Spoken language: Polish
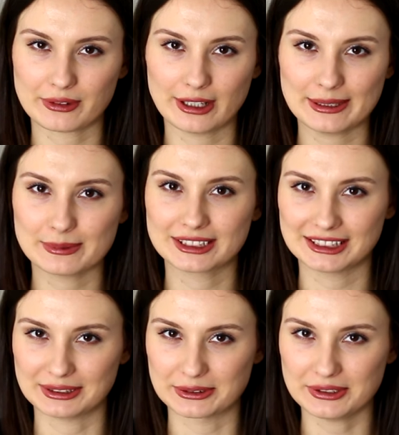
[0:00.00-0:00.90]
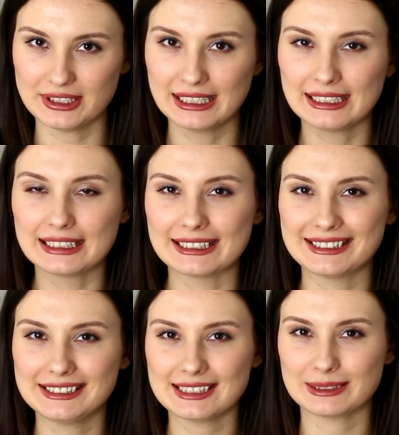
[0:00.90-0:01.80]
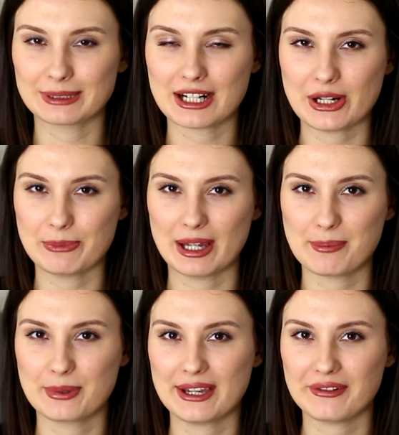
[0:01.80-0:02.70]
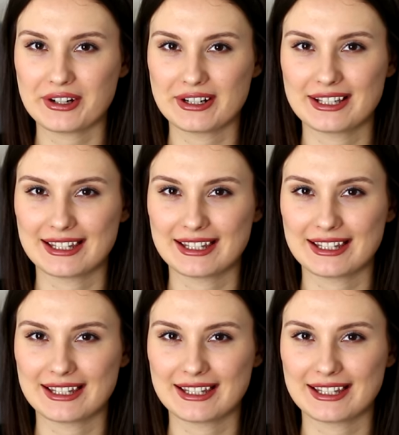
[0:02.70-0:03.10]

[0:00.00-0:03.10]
w kolejnym odcinku i dzisiaj zapraszam na pierwszy